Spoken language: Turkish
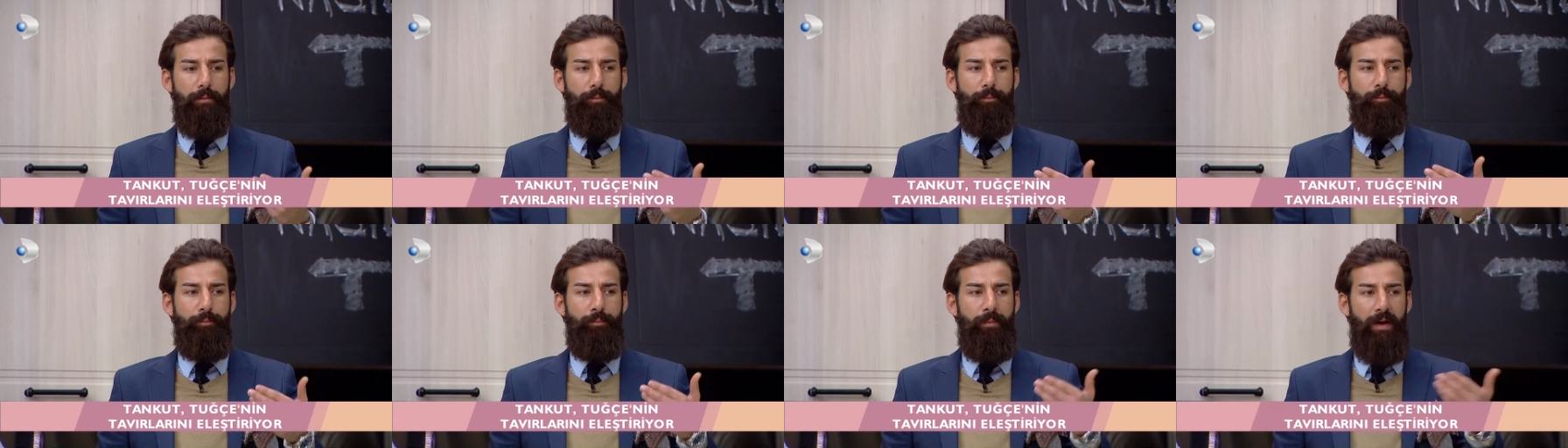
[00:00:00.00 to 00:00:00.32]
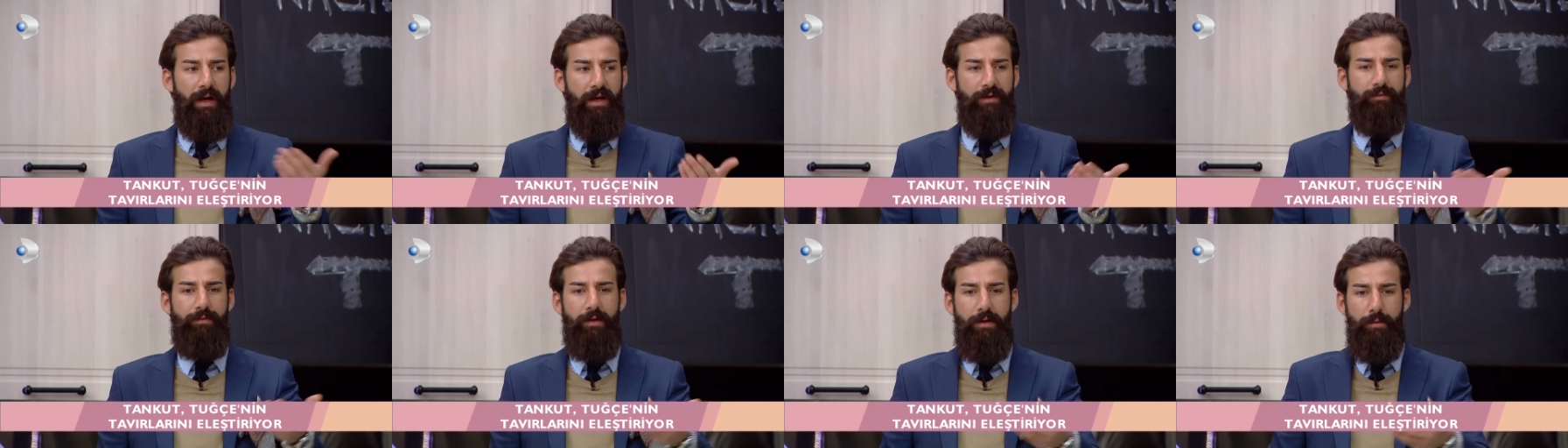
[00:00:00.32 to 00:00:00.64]

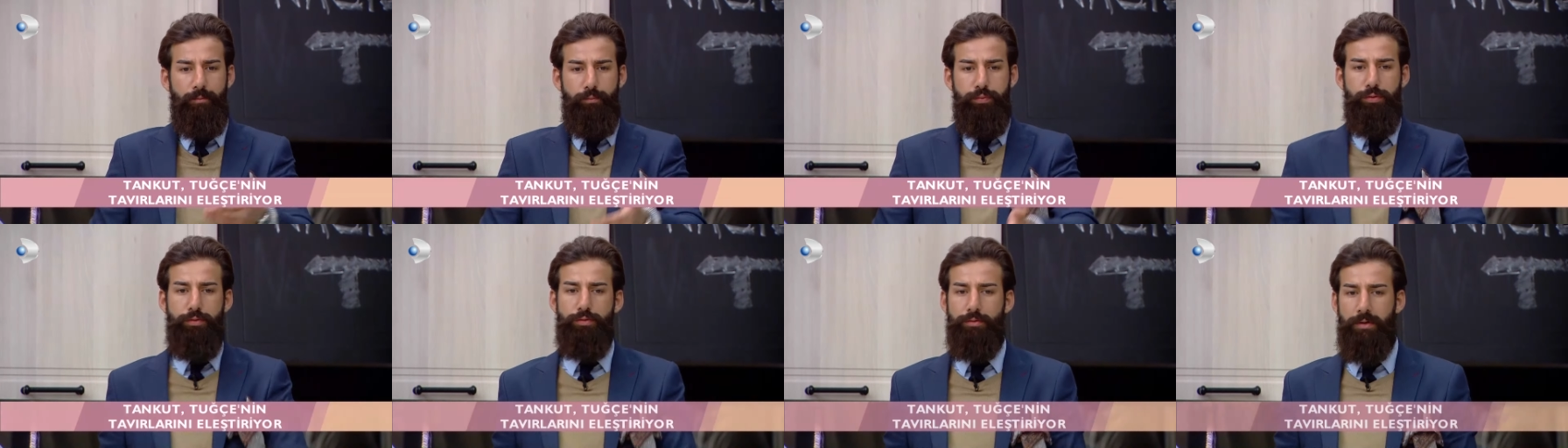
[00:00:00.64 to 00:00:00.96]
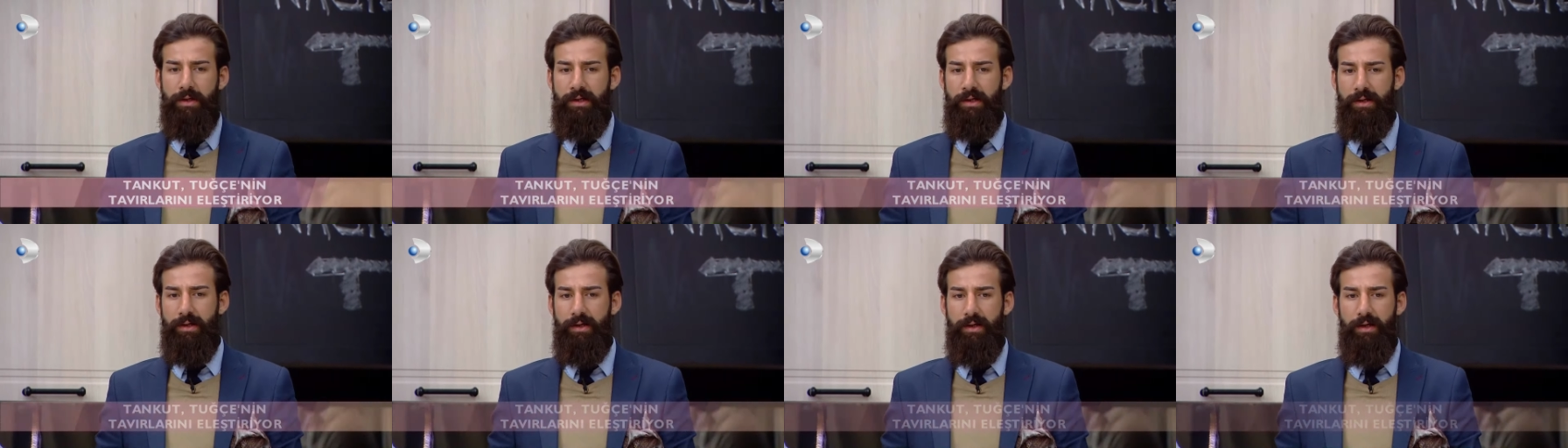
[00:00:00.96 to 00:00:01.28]
Merve'yi
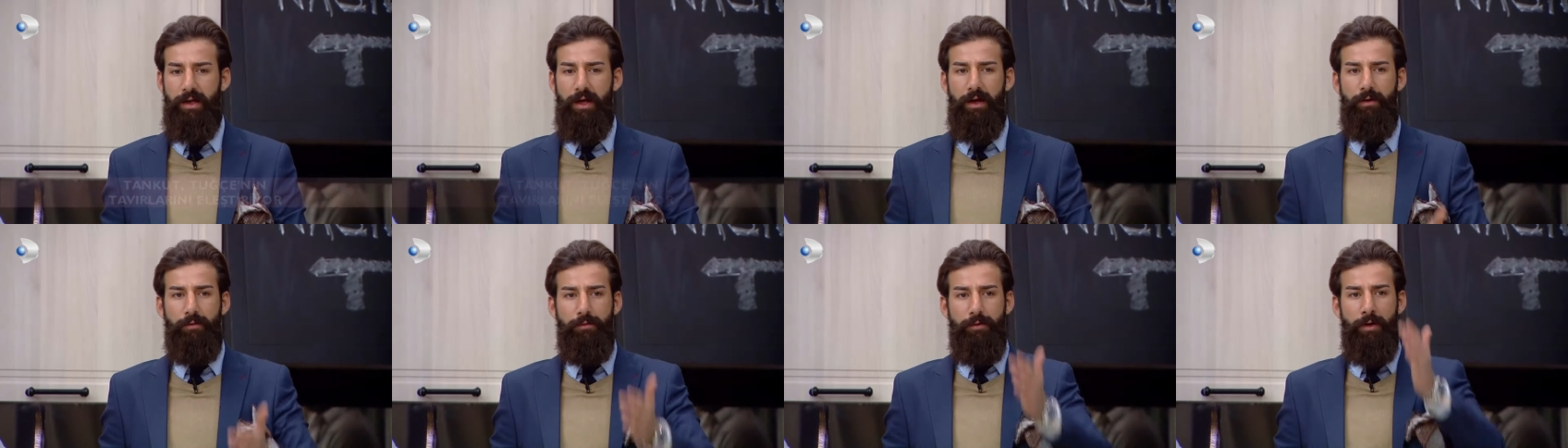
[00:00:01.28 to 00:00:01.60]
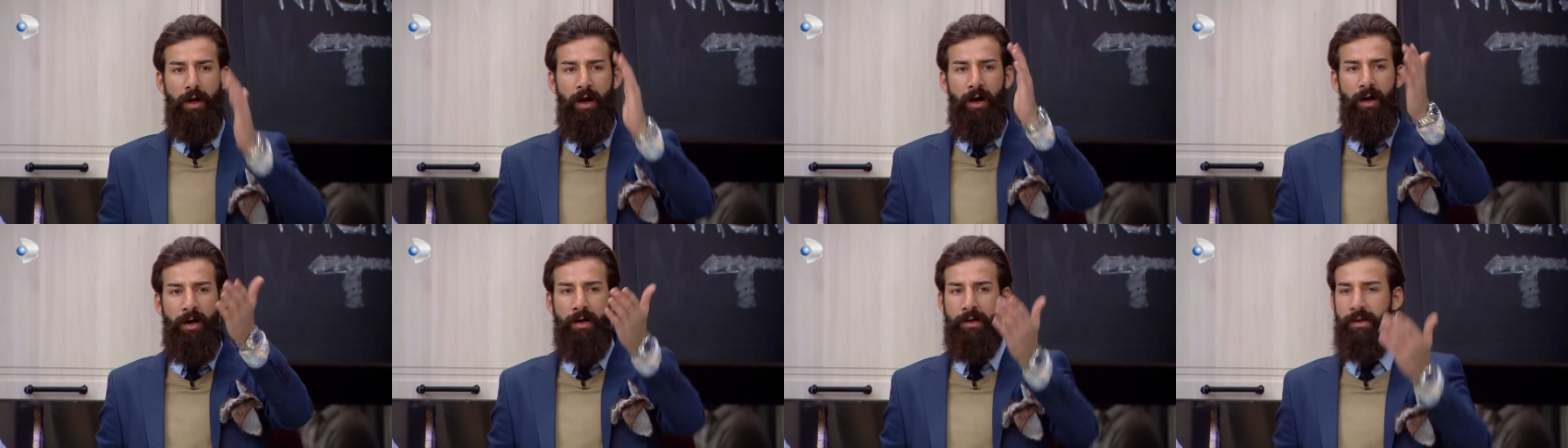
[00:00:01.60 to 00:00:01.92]
burada en
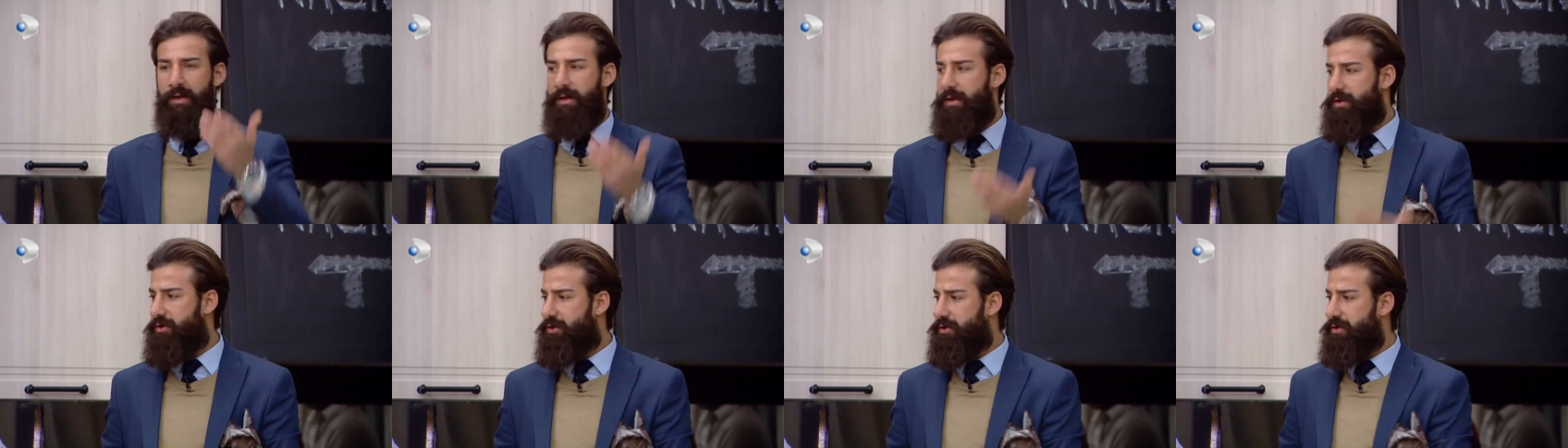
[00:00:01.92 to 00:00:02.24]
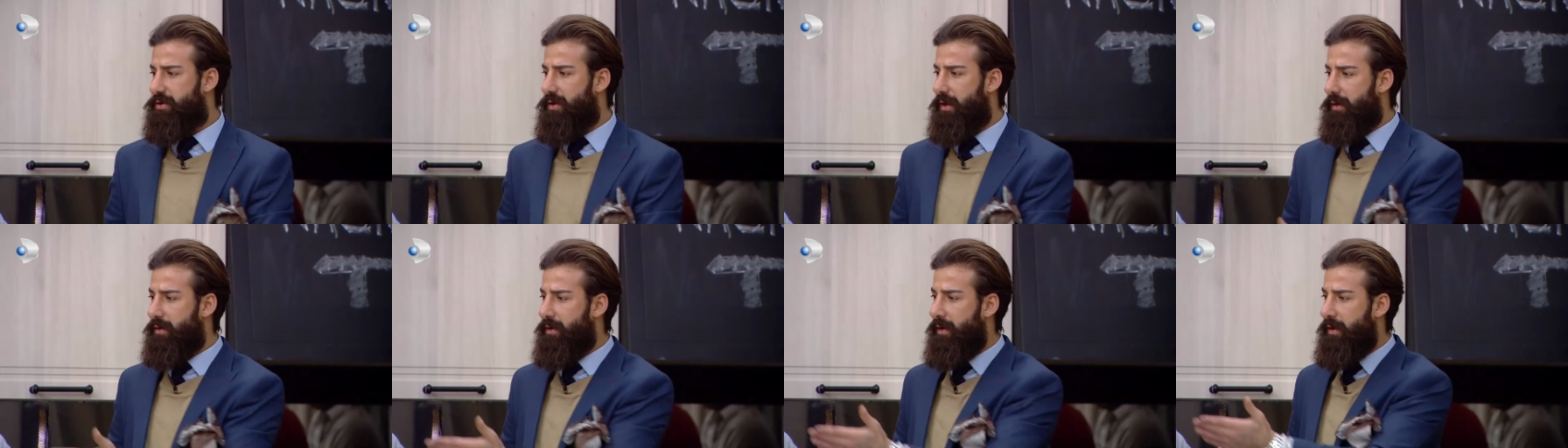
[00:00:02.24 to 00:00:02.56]
ağır
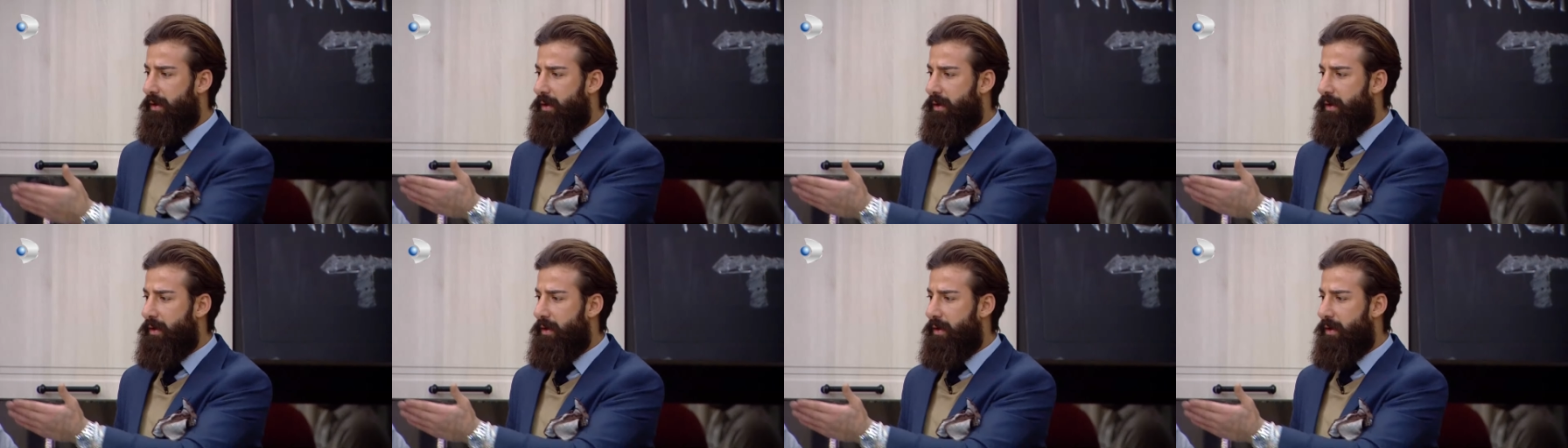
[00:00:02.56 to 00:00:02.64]
eleştiren